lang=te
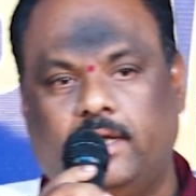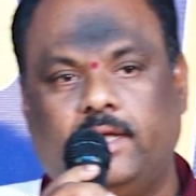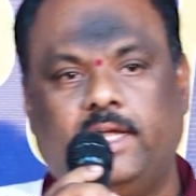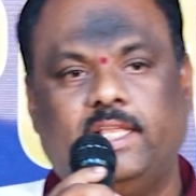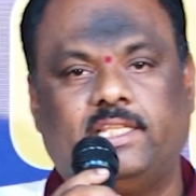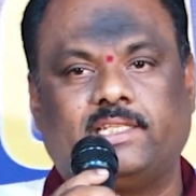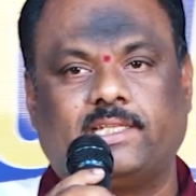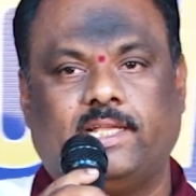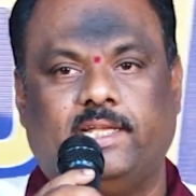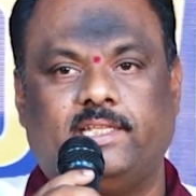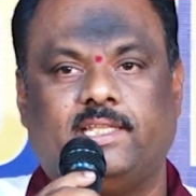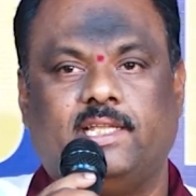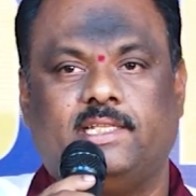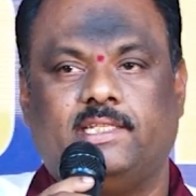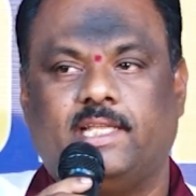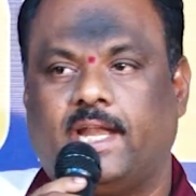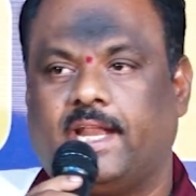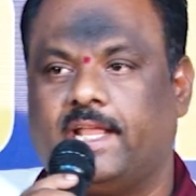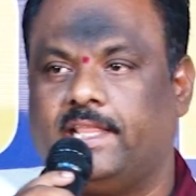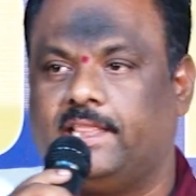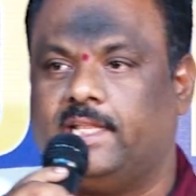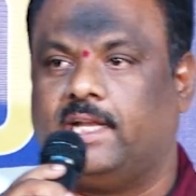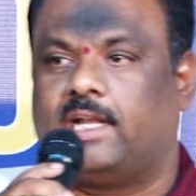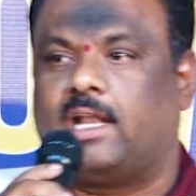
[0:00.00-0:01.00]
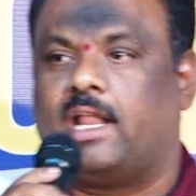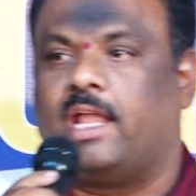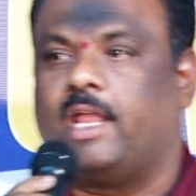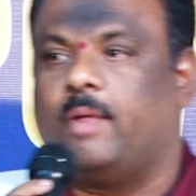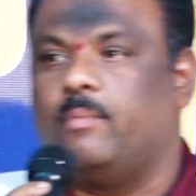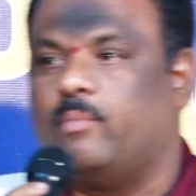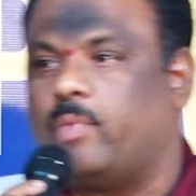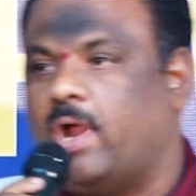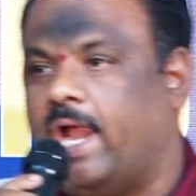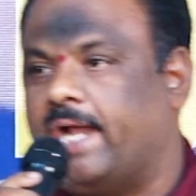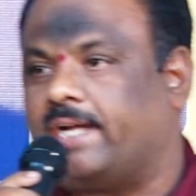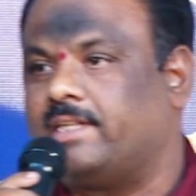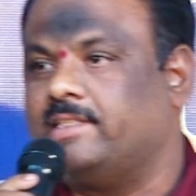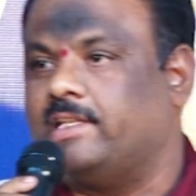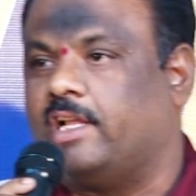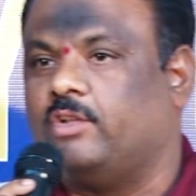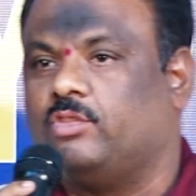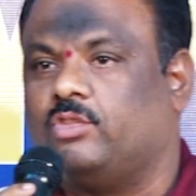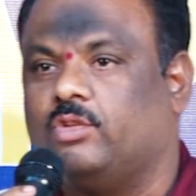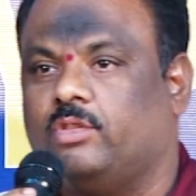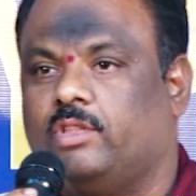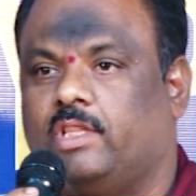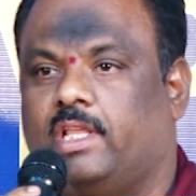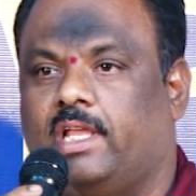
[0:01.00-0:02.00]
డిస్కషన్ జరిగింది ఇట్లా ఇంపాక్ట్
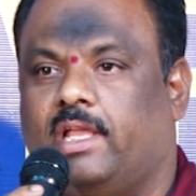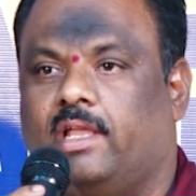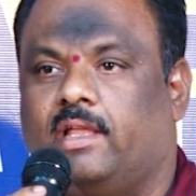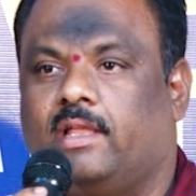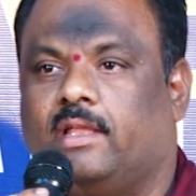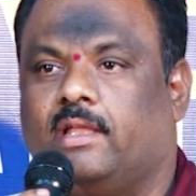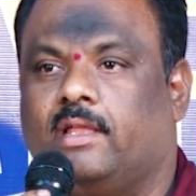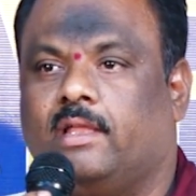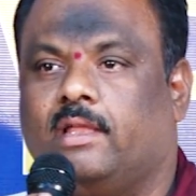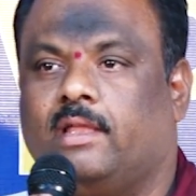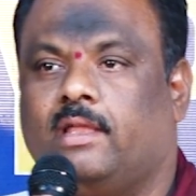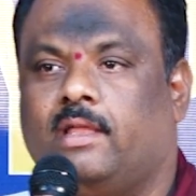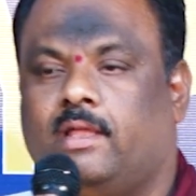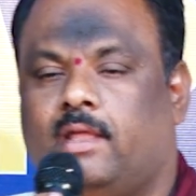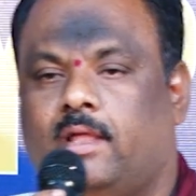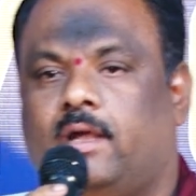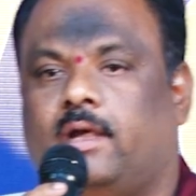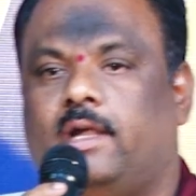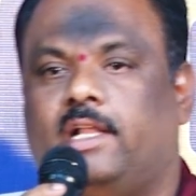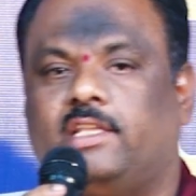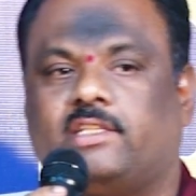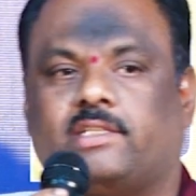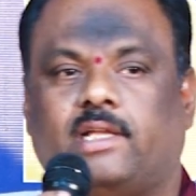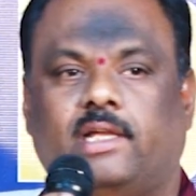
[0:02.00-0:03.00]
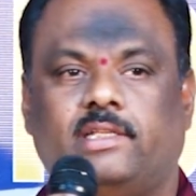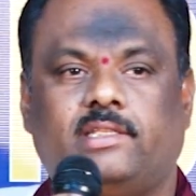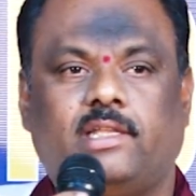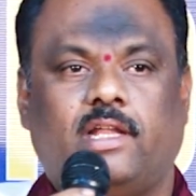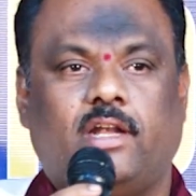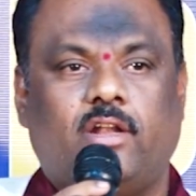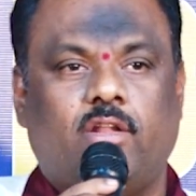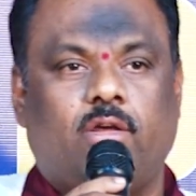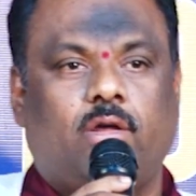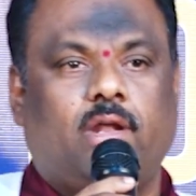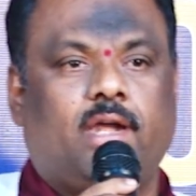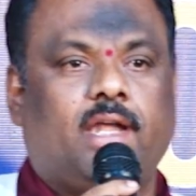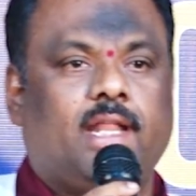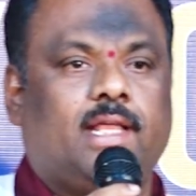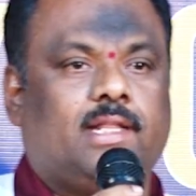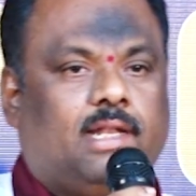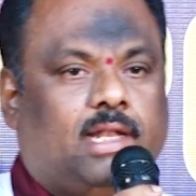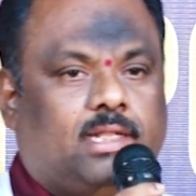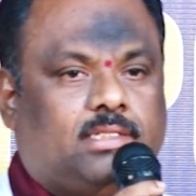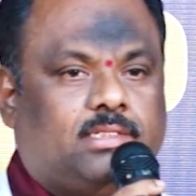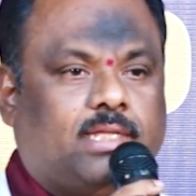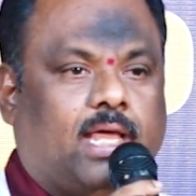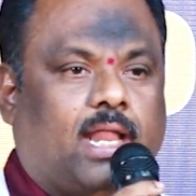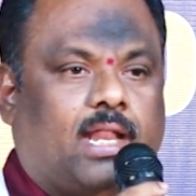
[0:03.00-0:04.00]
జరుగుతుంది డిస్కషన్లో అంటే
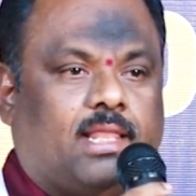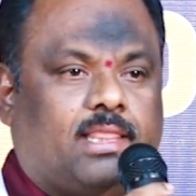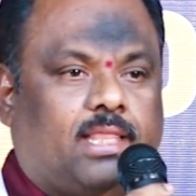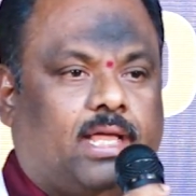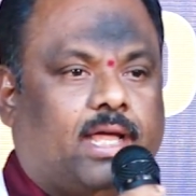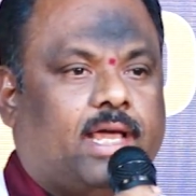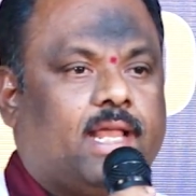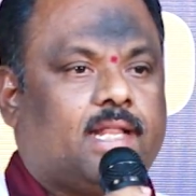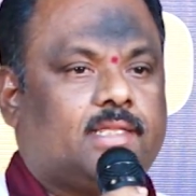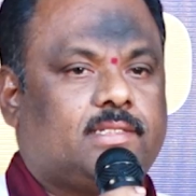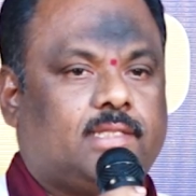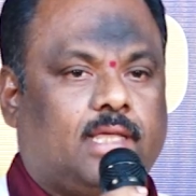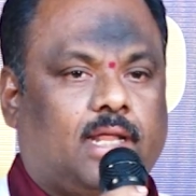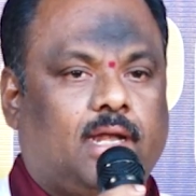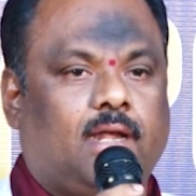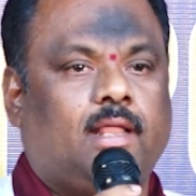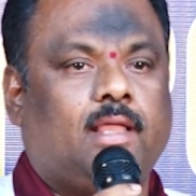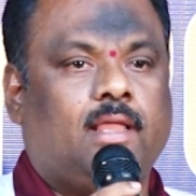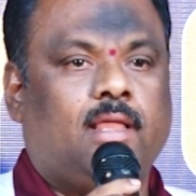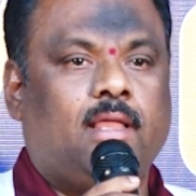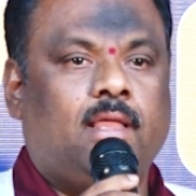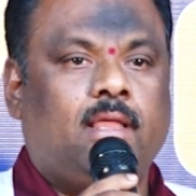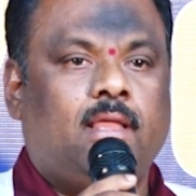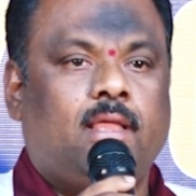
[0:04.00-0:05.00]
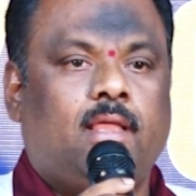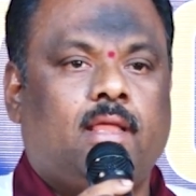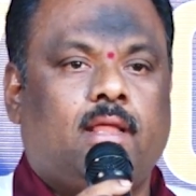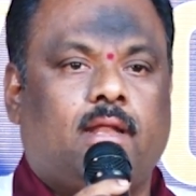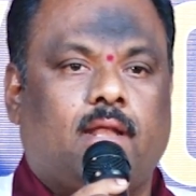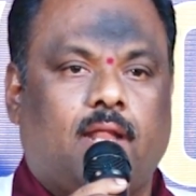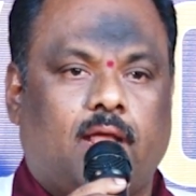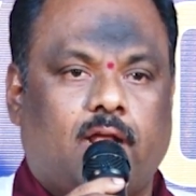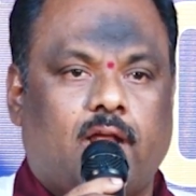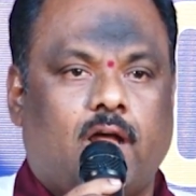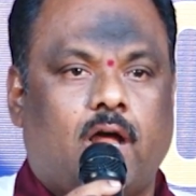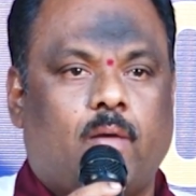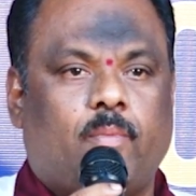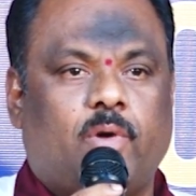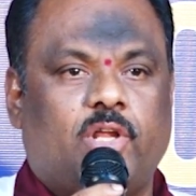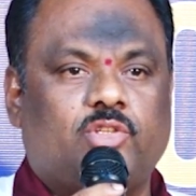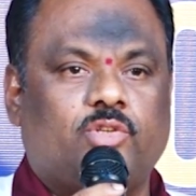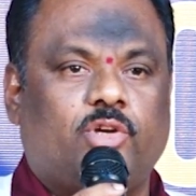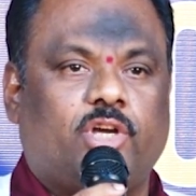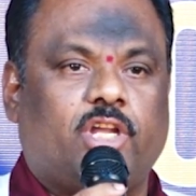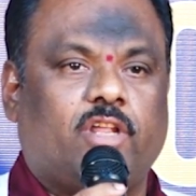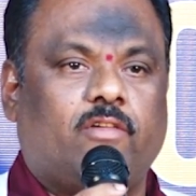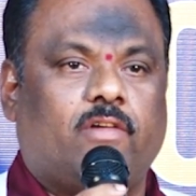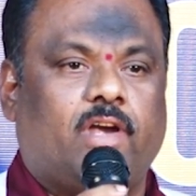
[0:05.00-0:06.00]
చాలా దగ్గర సార్ నాకు
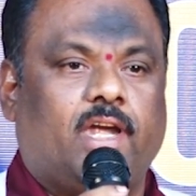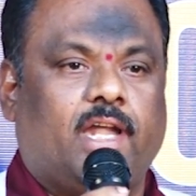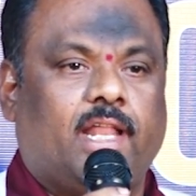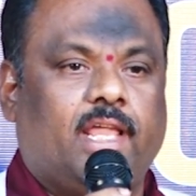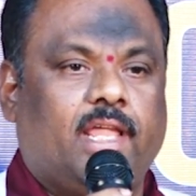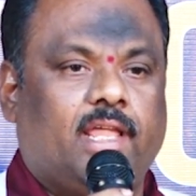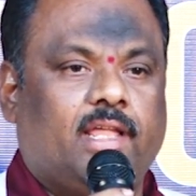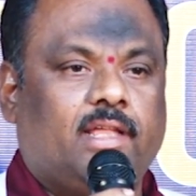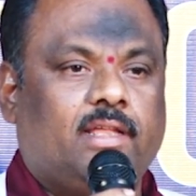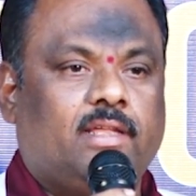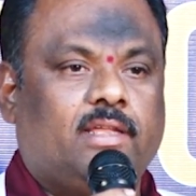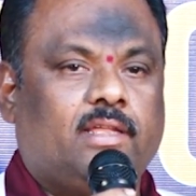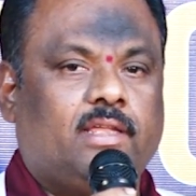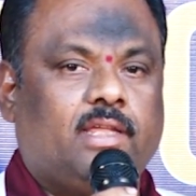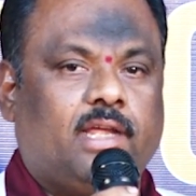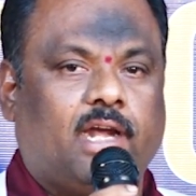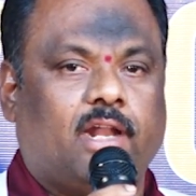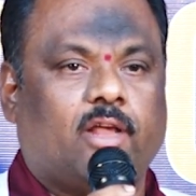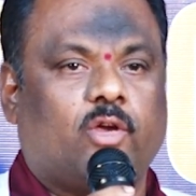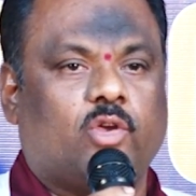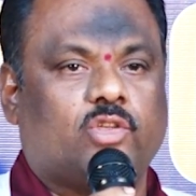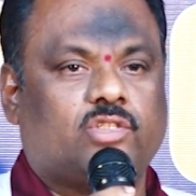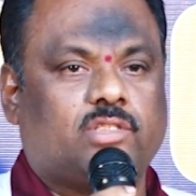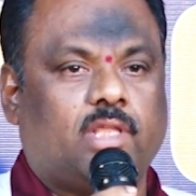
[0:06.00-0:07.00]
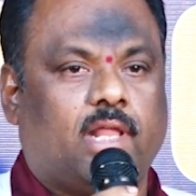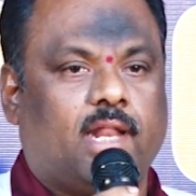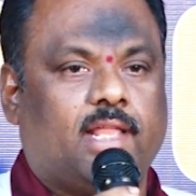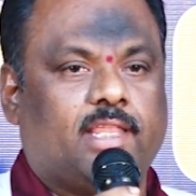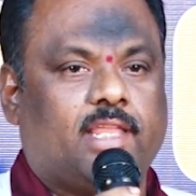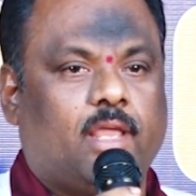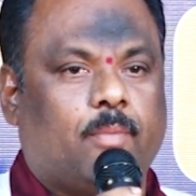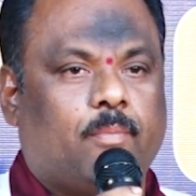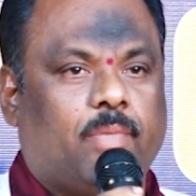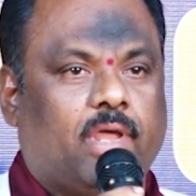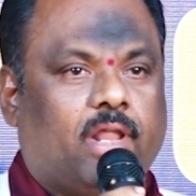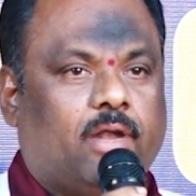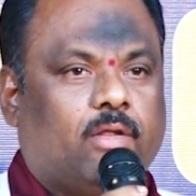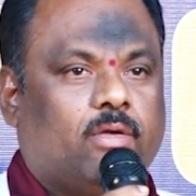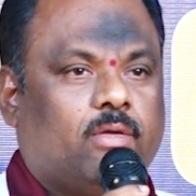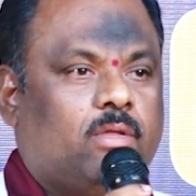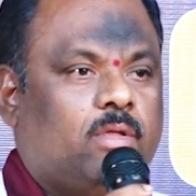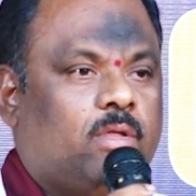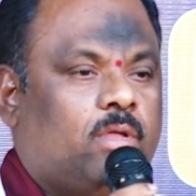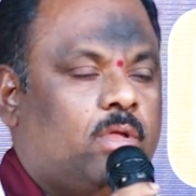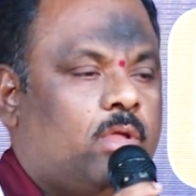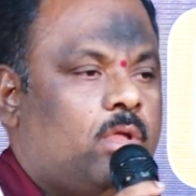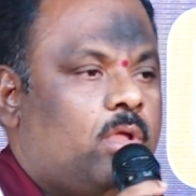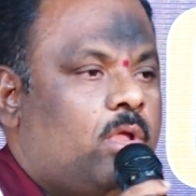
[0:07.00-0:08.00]
ఆపర్చునిటీ ఇవ్వండి ఇక్కడికి వస్తారని చెప్పాను
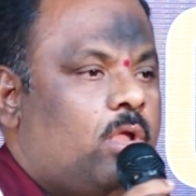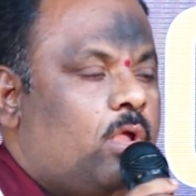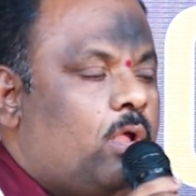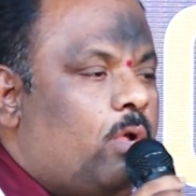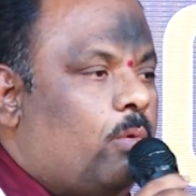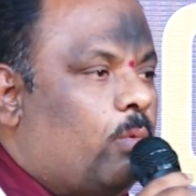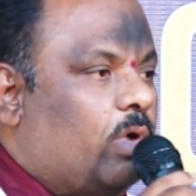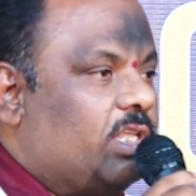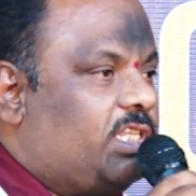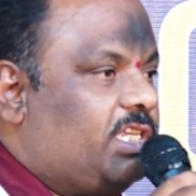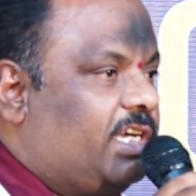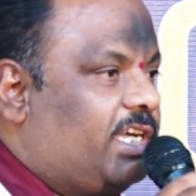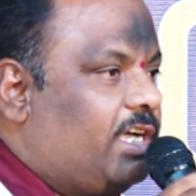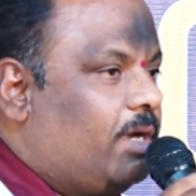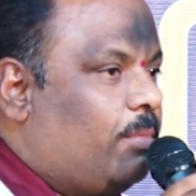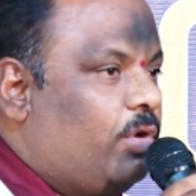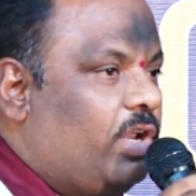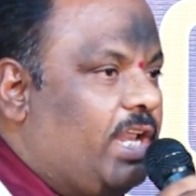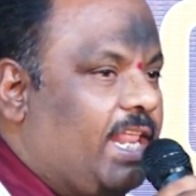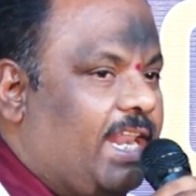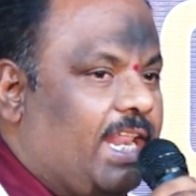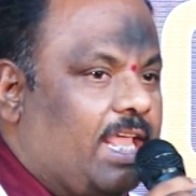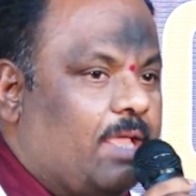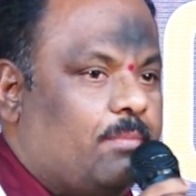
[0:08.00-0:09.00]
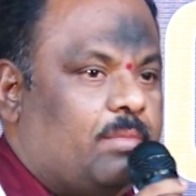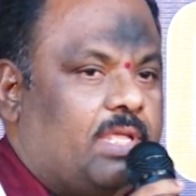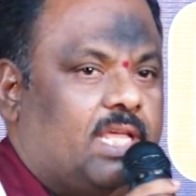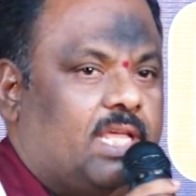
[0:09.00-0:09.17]
వచ్చేటప్పుడు నేను ఏం